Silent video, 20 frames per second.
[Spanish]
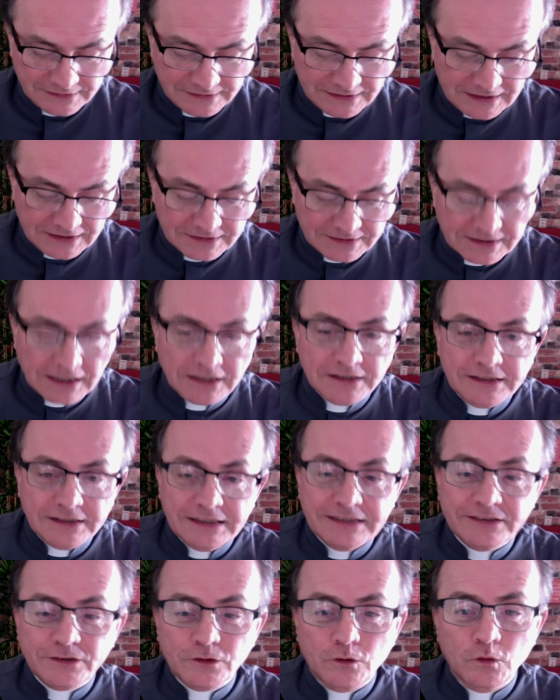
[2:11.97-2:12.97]
que es el
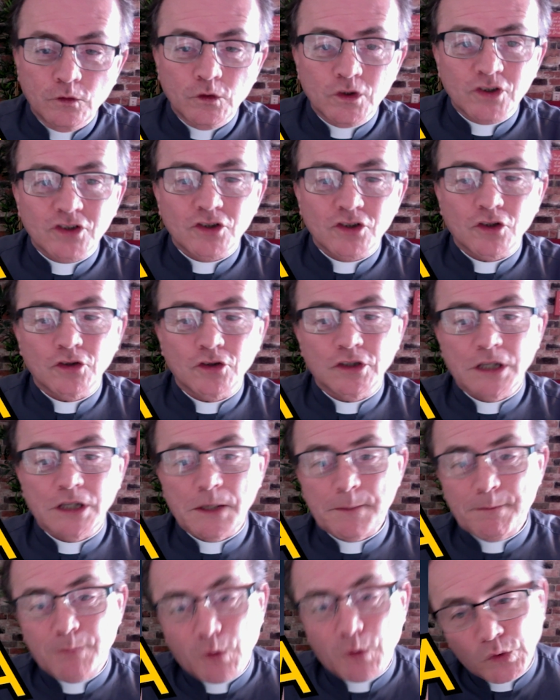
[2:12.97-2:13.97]
discurso de
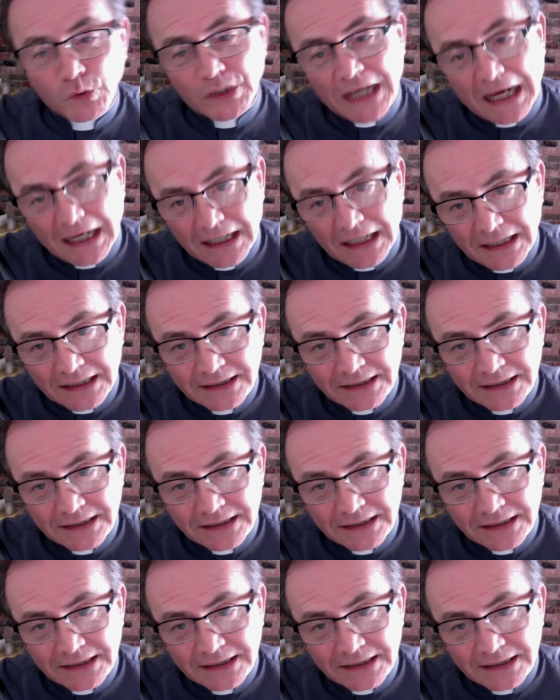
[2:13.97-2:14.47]
Buda.